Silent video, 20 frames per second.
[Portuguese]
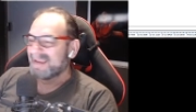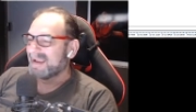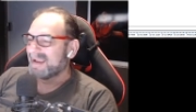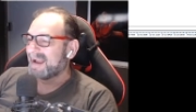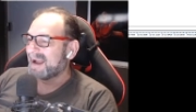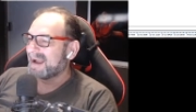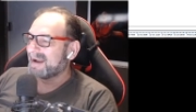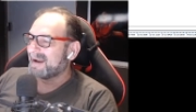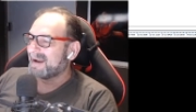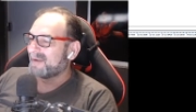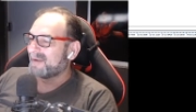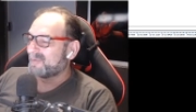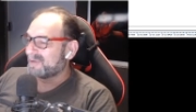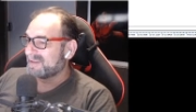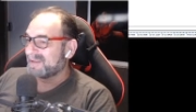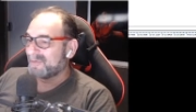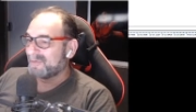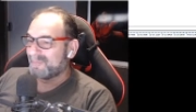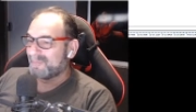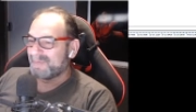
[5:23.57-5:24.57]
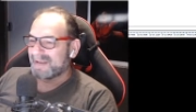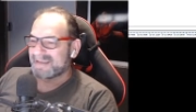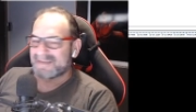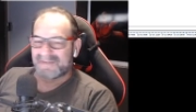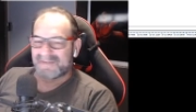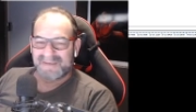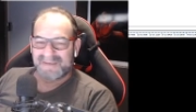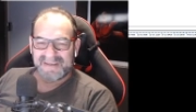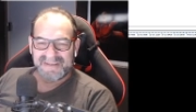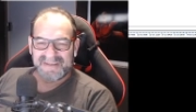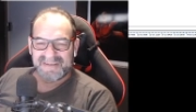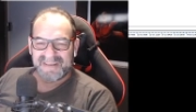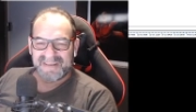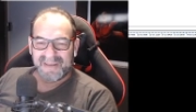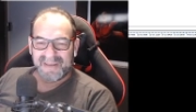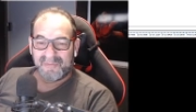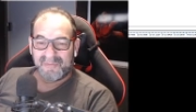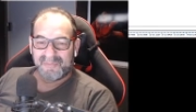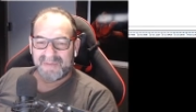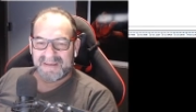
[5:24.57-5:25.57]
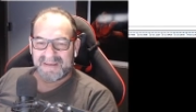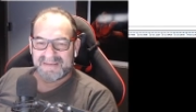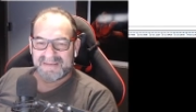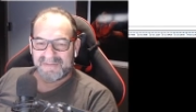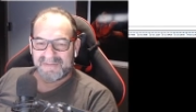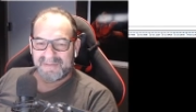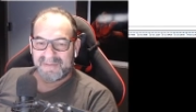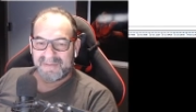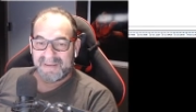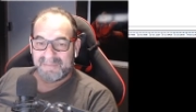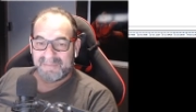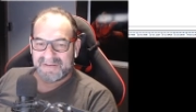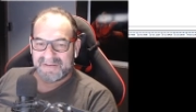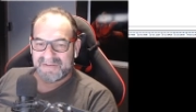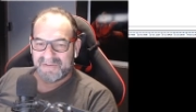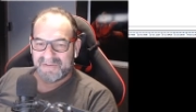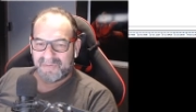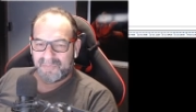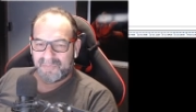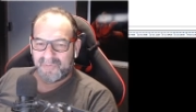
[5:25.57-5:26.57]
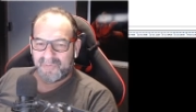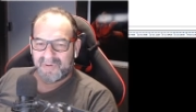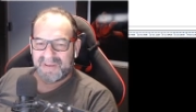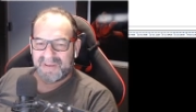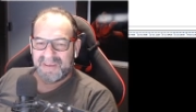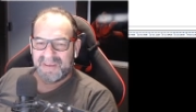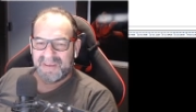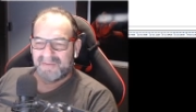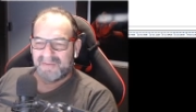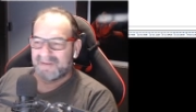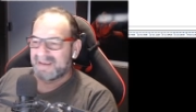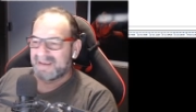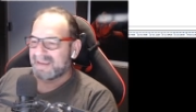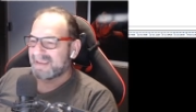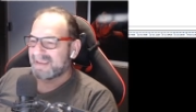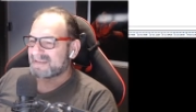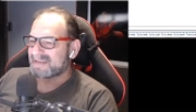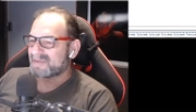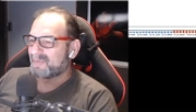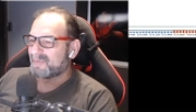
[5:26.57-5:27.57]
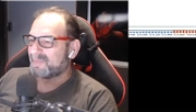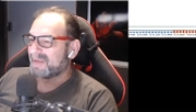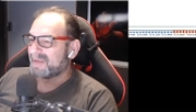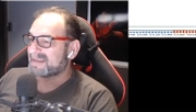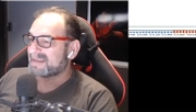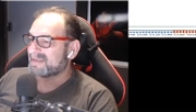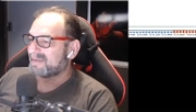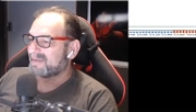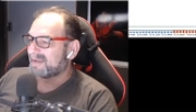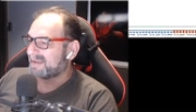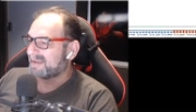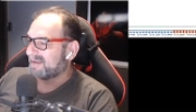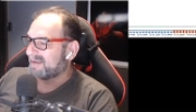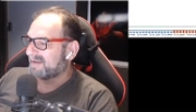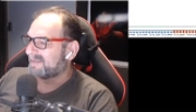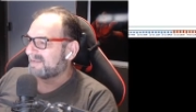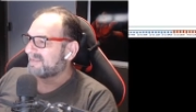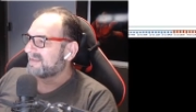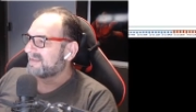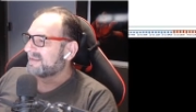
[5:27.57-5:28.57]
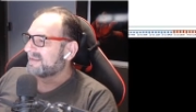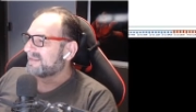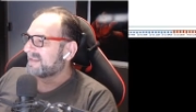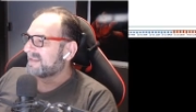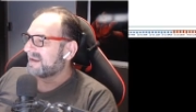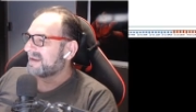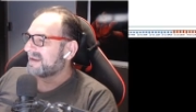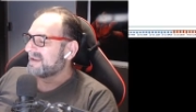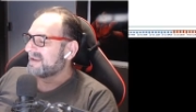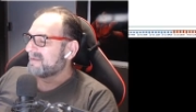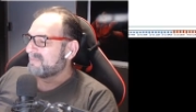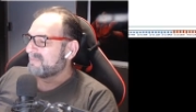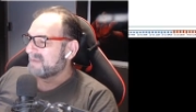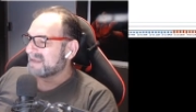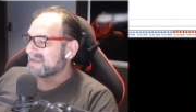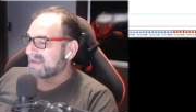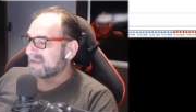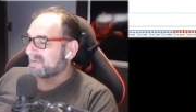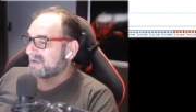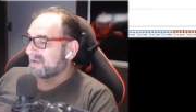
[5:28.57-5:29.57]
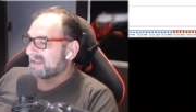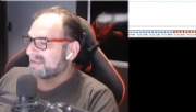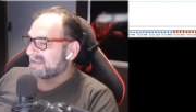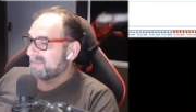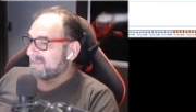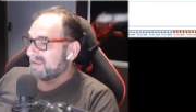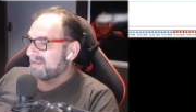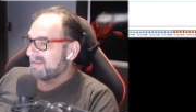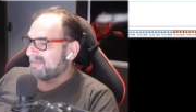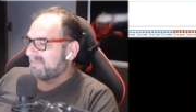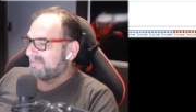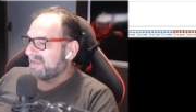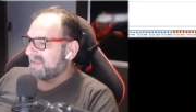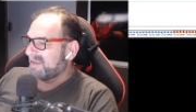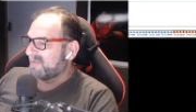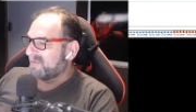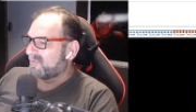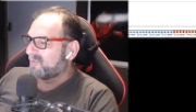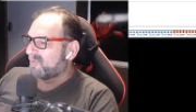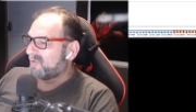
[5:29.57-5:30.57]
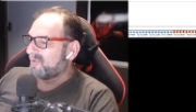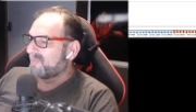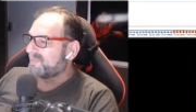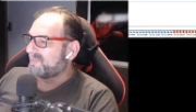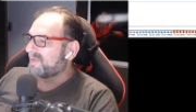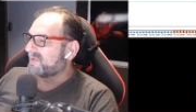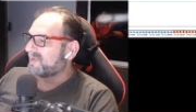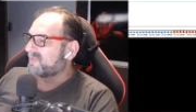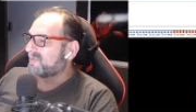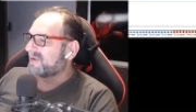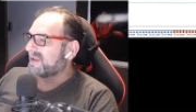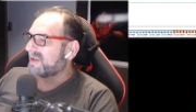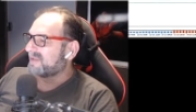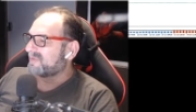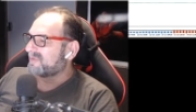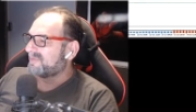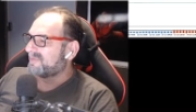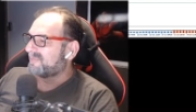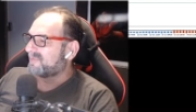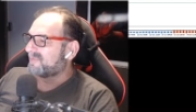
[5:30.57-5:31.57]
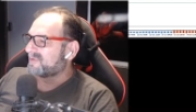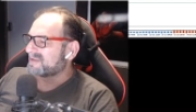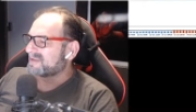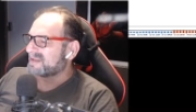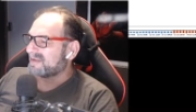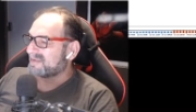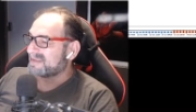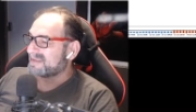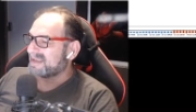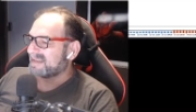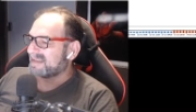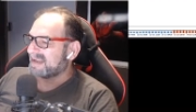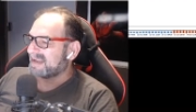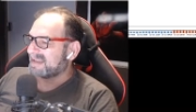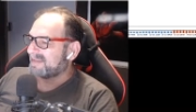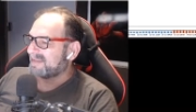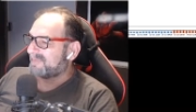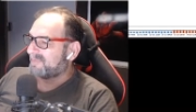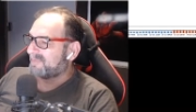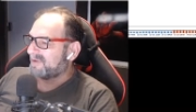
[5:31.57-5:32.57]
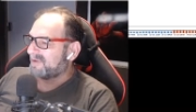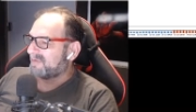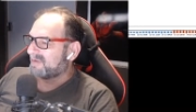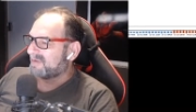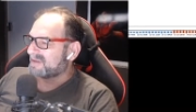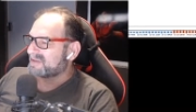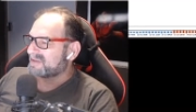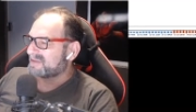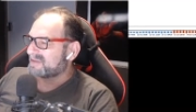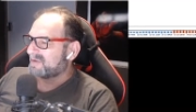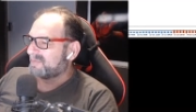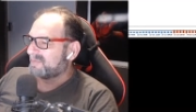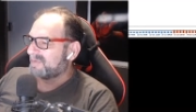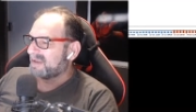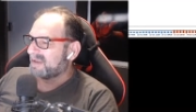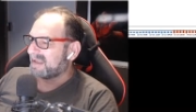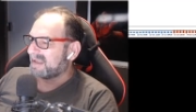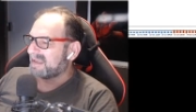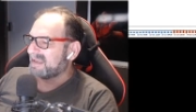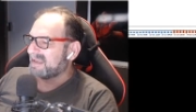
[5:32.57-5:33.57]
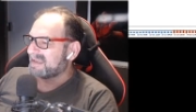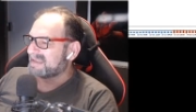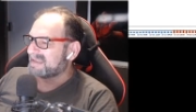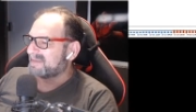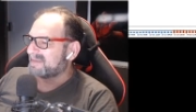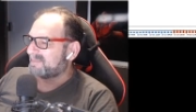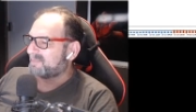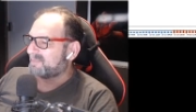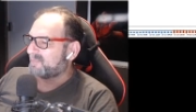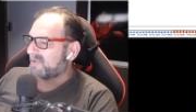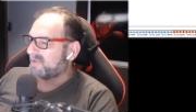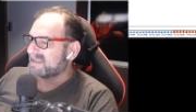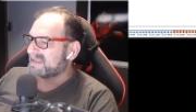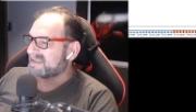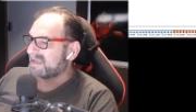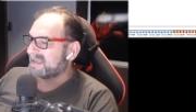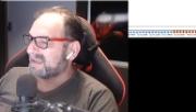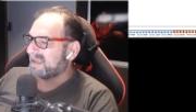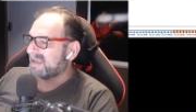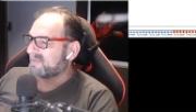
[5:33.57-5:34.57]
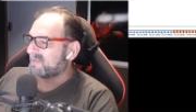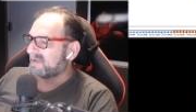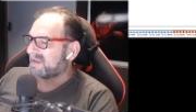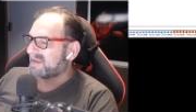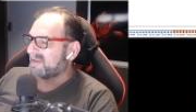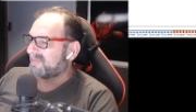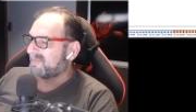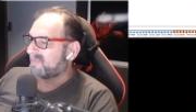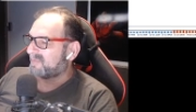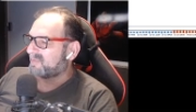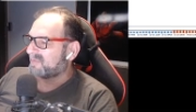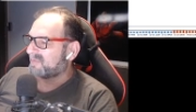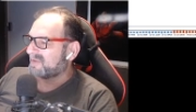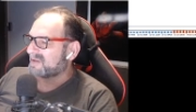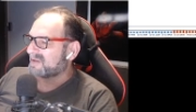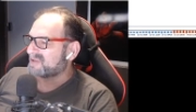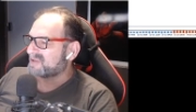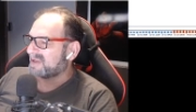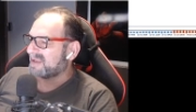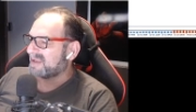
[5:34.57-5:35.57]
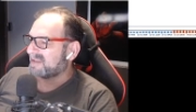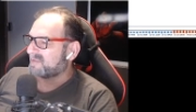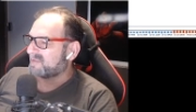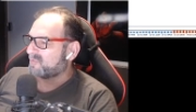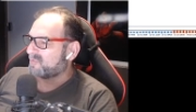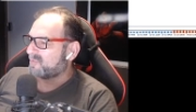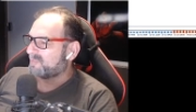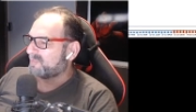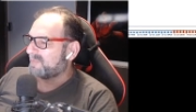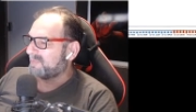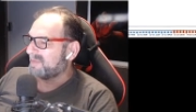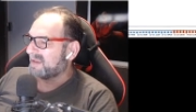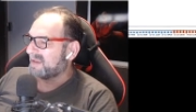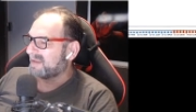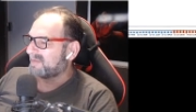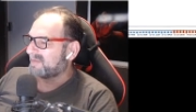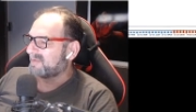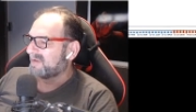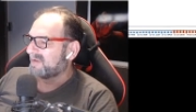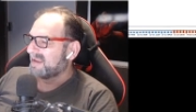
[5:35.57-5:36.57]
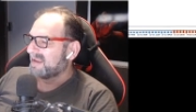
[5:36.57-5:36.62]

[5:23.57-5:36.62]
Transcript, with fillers: A outra operação que a gente tem é uma operação também que patinou um pouquinho, né? Que é essa operação aqui, ó tá? Mas agora também ele vem rompe com o candle de força. A nossa entrada foi, eu acho, se eu não me engano, aqui nesse, por esse candle aqui, foi quando eu achei que ia ter o um rompimento,